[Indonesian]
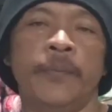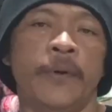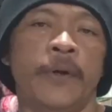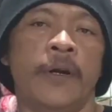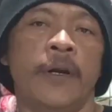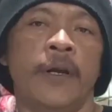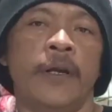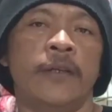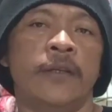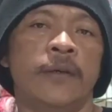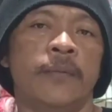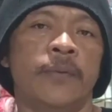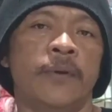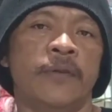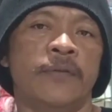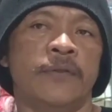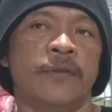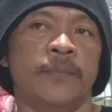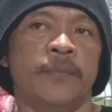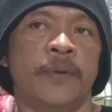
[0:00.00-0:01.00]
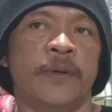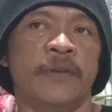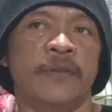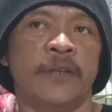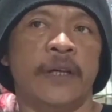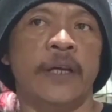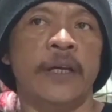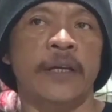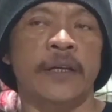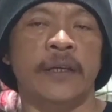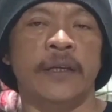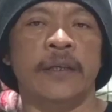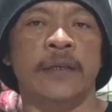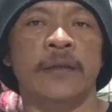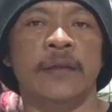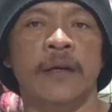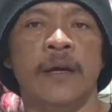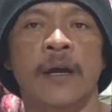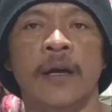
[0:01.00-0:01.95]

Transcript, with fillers: berbelanja per seri